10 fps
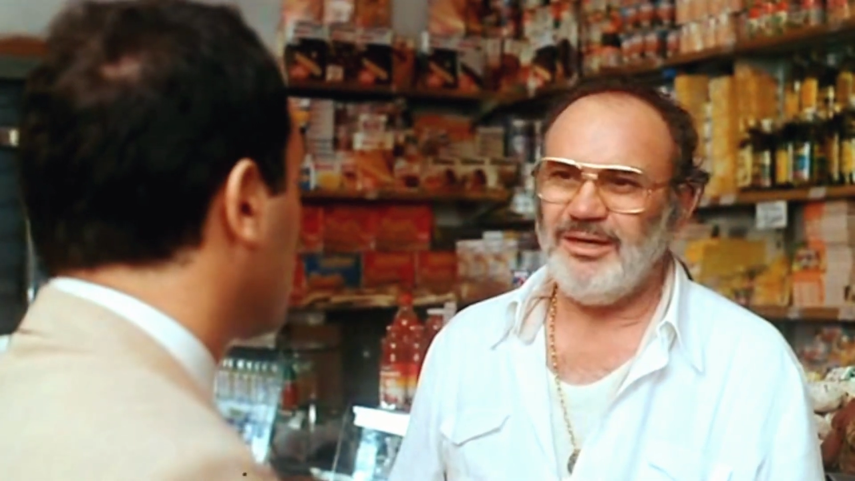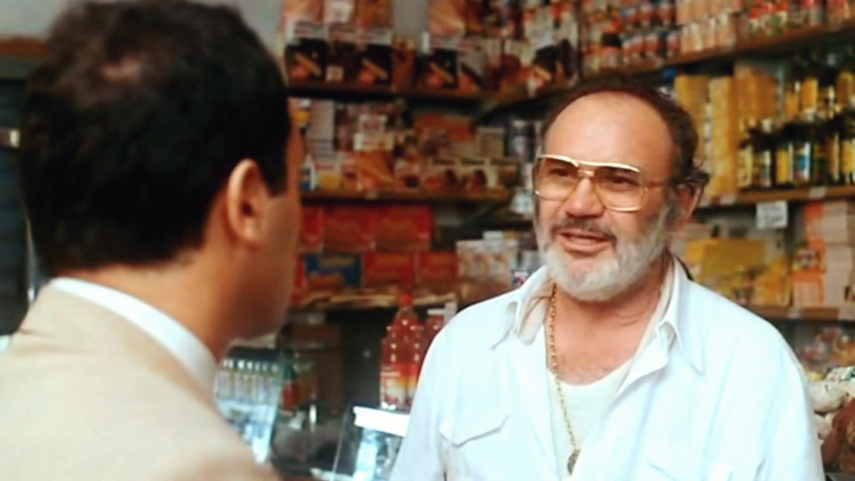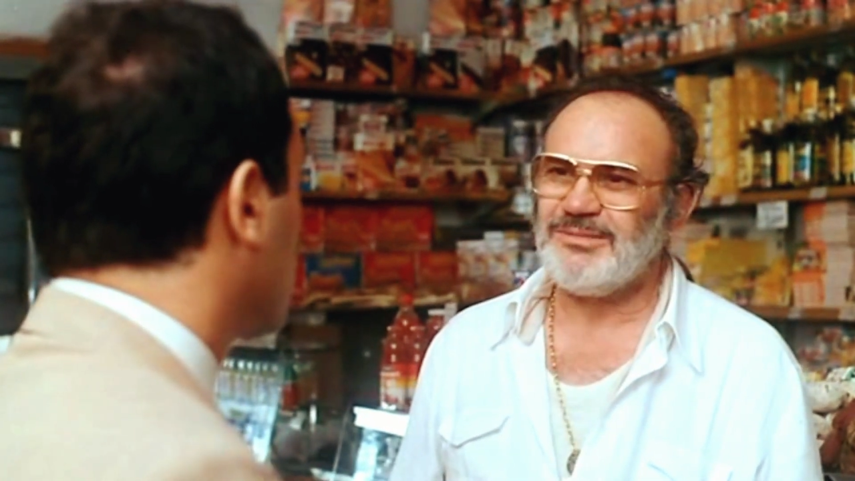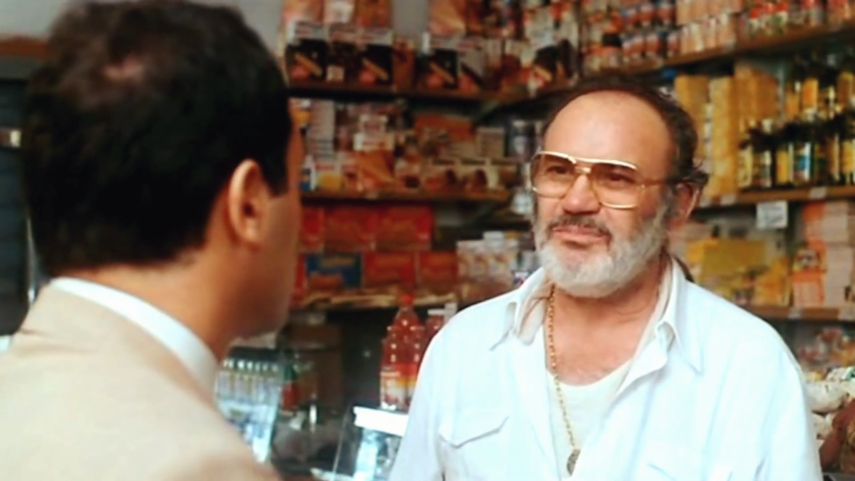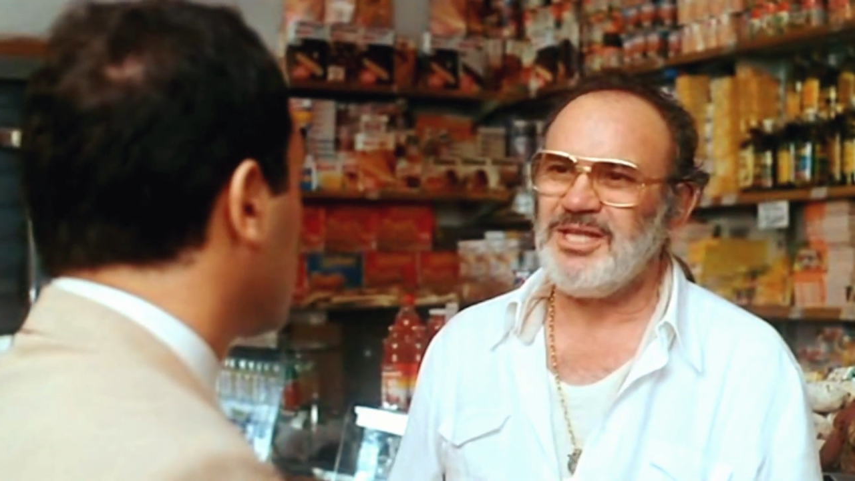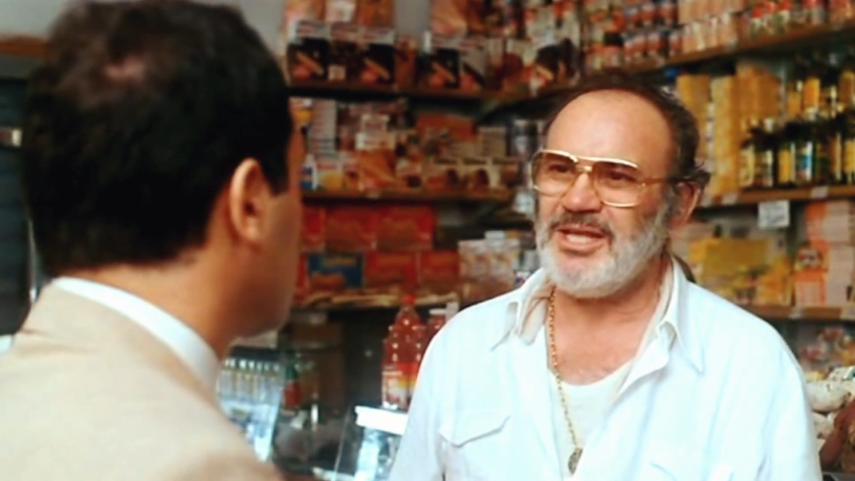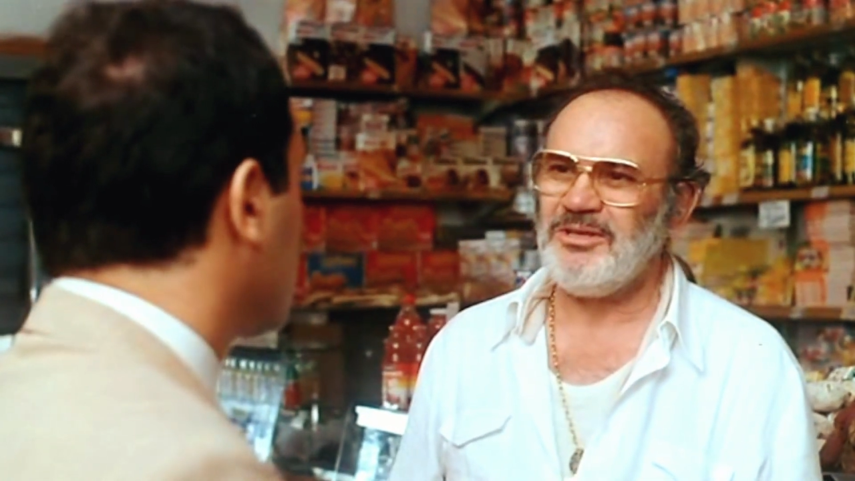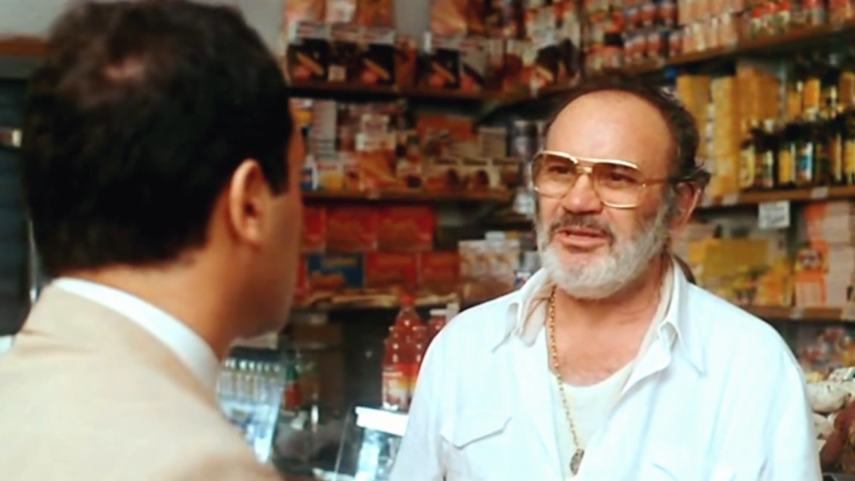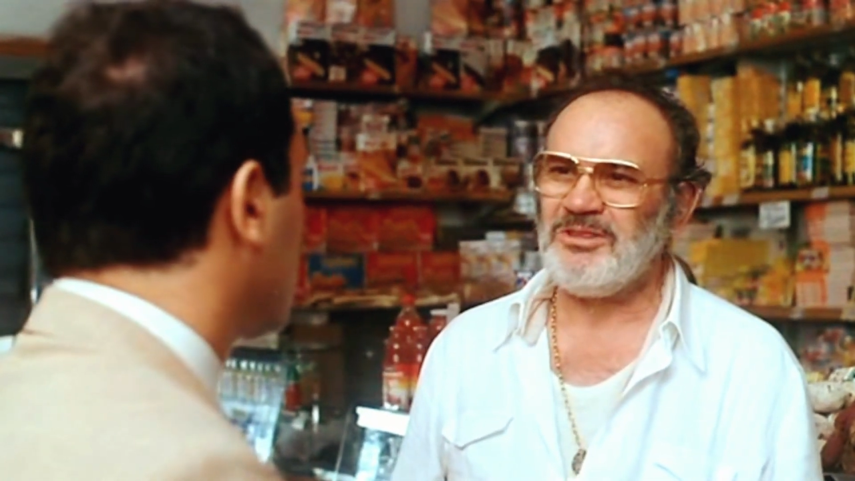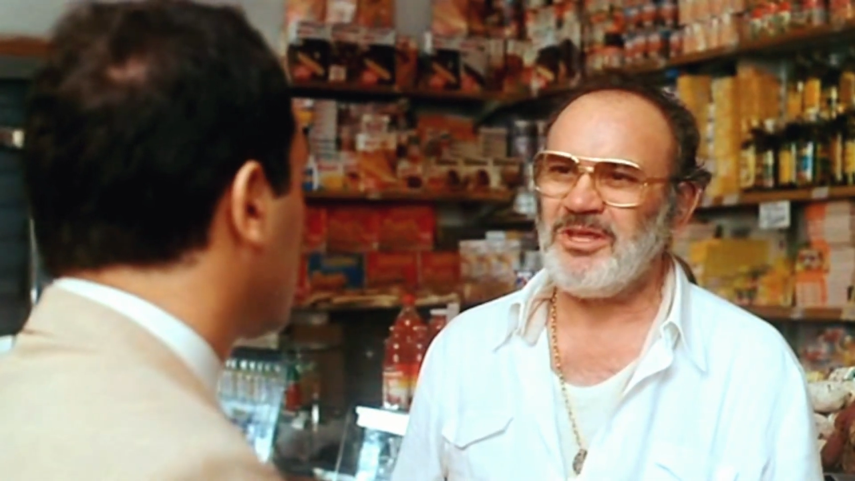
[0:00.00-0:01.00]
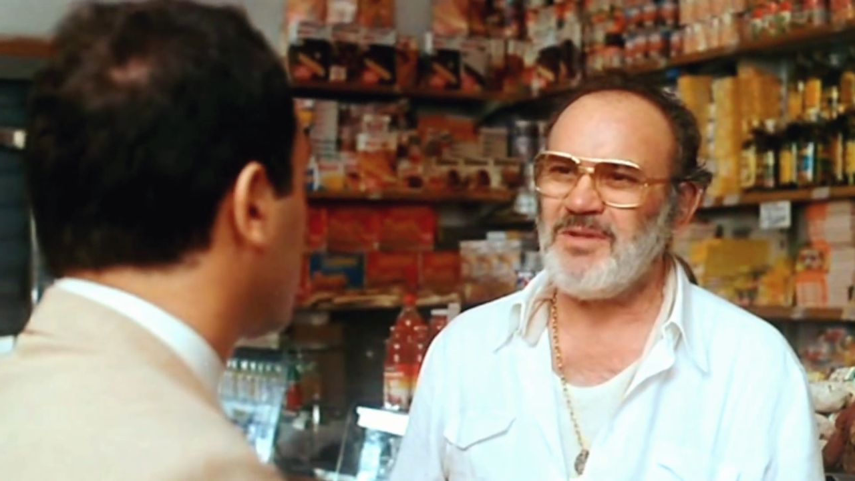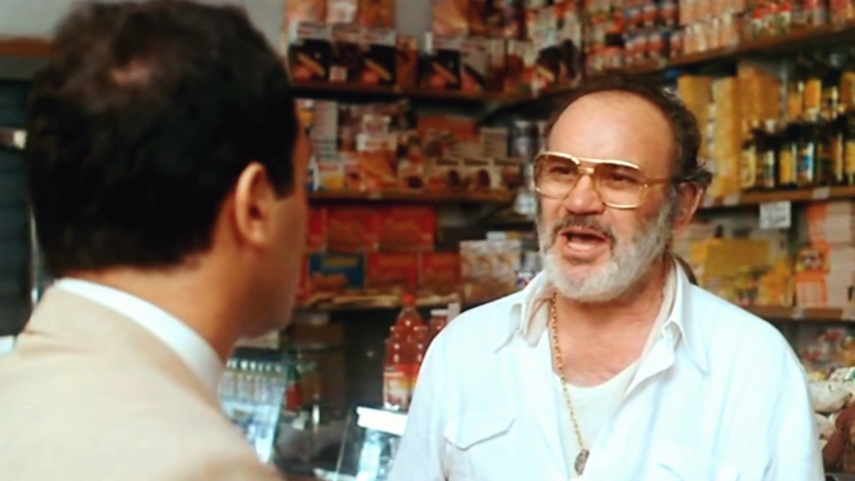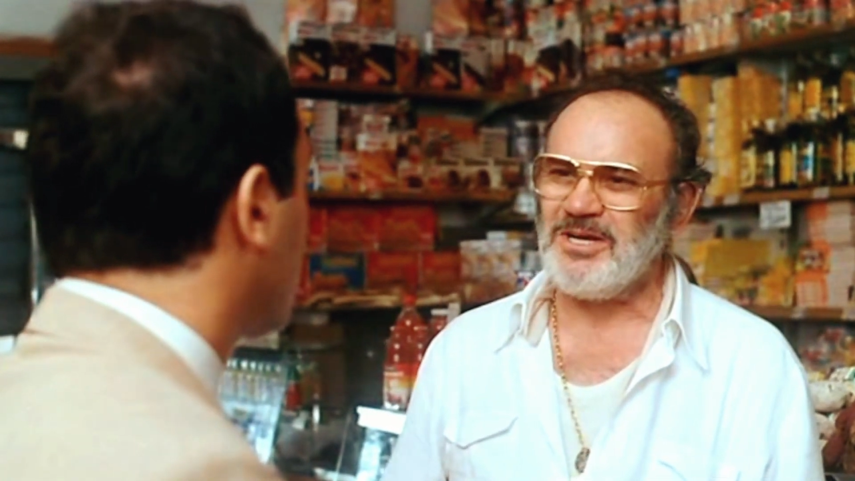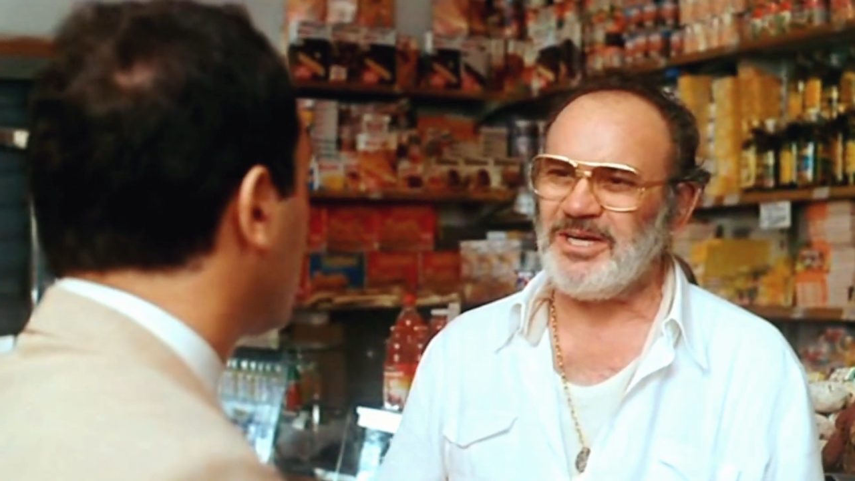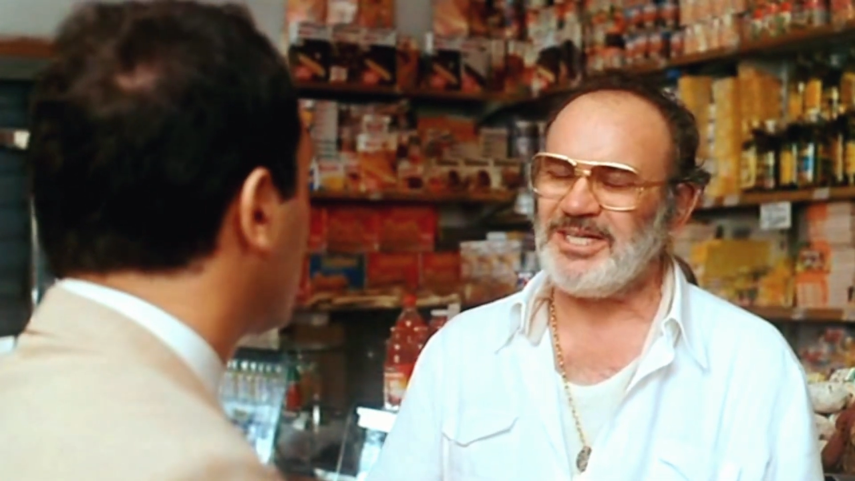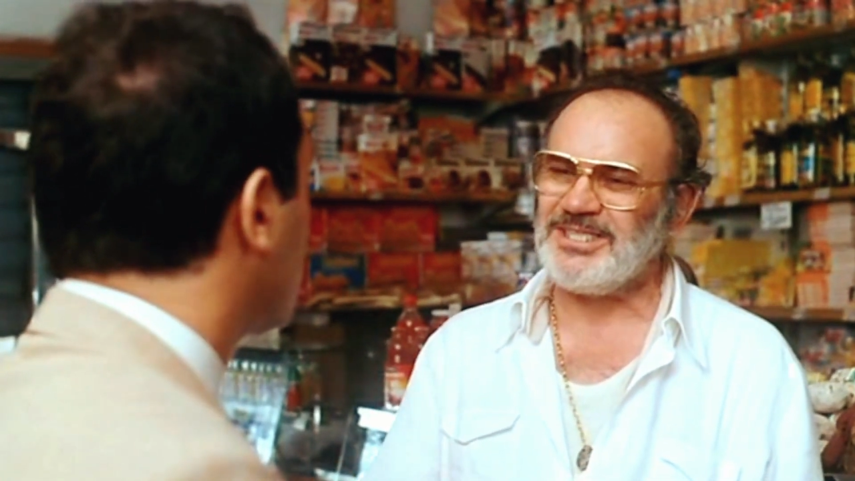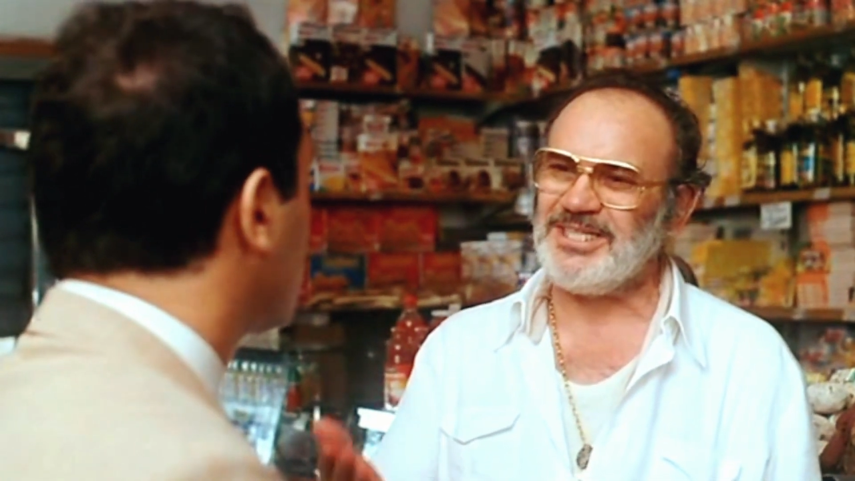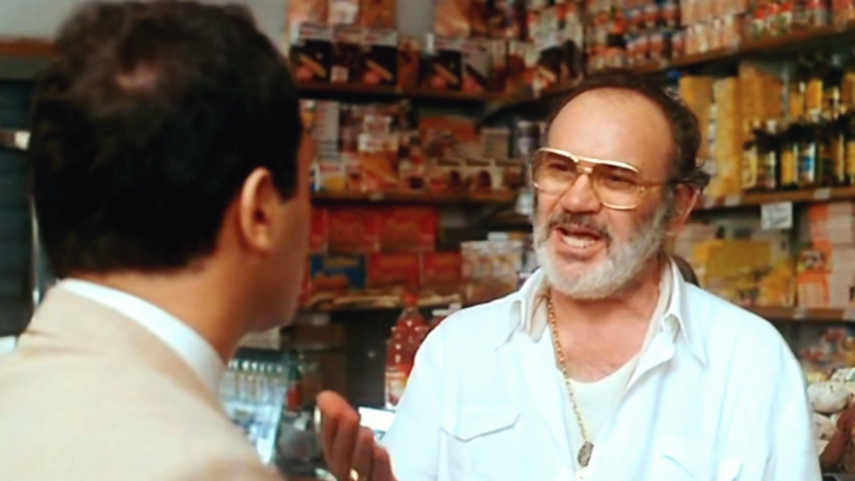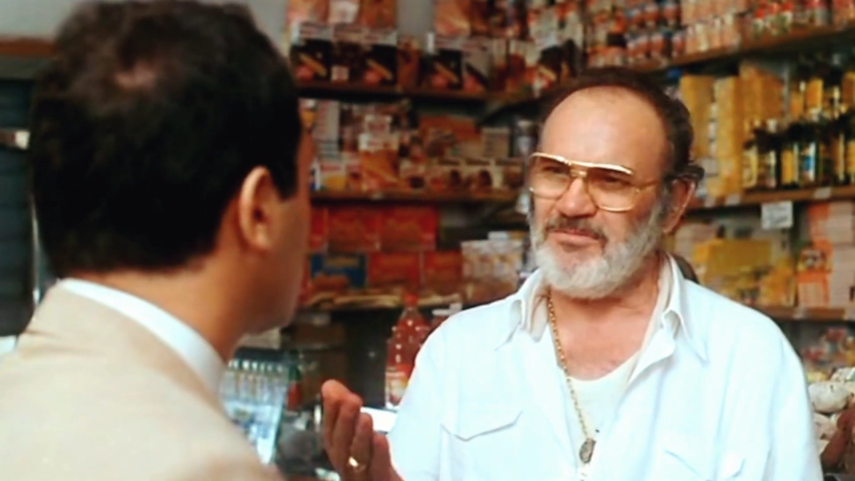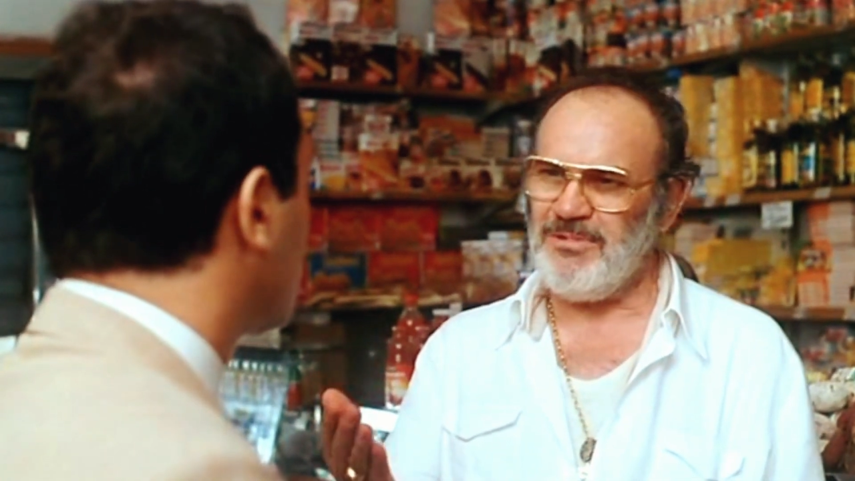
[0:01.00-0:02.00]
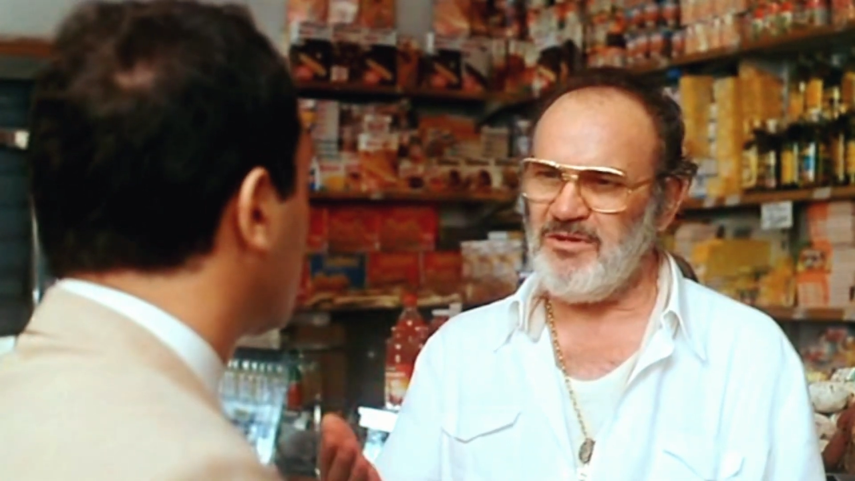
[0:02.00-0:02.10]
Ho sputato e ho detto manca il sangue,